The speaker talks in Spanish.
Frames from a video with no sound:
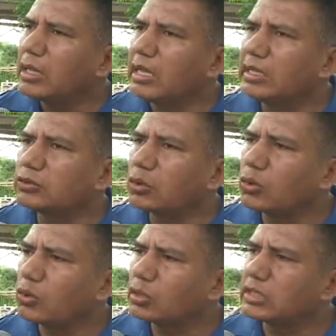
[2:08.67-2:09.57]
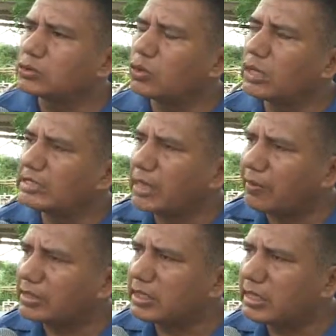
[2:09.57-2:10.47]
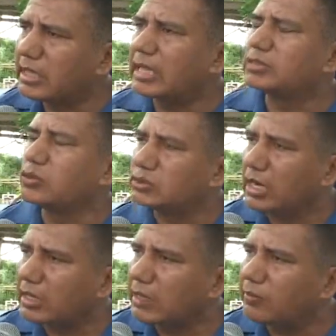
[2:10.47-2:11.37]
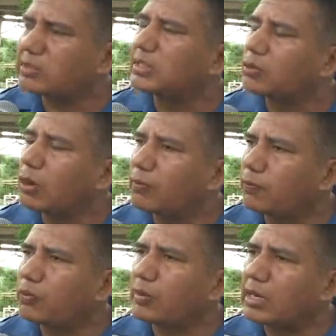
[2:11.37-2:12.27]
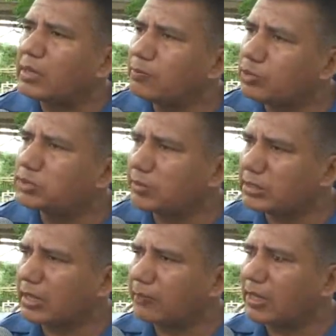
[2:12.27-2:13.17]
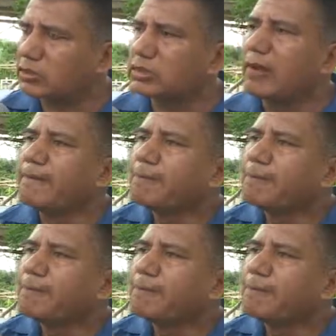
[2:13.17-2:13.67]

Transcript: Eh, todo lo que son las lavanderías, los aljibes de igual forma, limpios y bien tapados.